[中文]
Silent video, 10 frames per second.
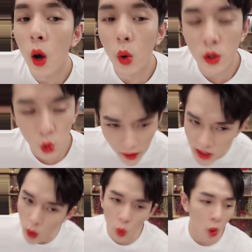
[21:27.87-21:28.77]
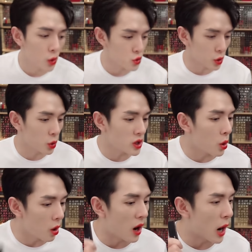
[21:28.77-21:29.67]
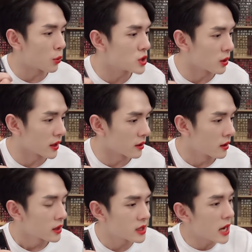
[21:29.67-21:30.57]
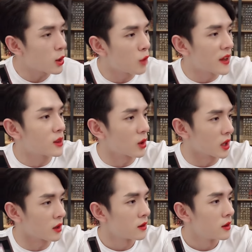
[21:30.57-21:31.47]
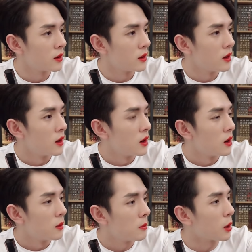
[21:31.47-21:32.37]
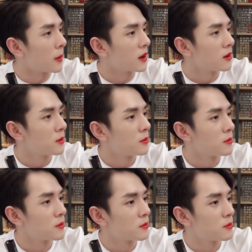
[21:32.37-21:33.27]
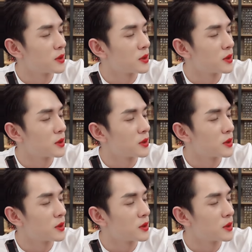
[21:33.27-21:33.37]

我推荐过，我绝对推荐过 O R 五九零。你现在给我翻抖音？没有。没有吗？对，